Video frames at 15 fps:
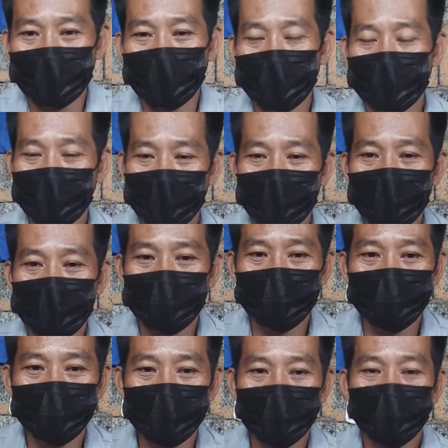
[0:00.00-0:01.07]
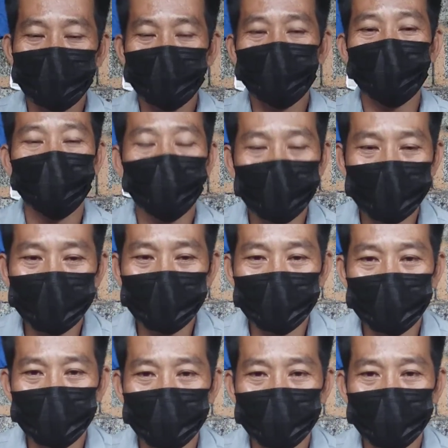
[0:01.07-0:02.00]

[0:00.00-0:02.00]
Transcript: na, may, may,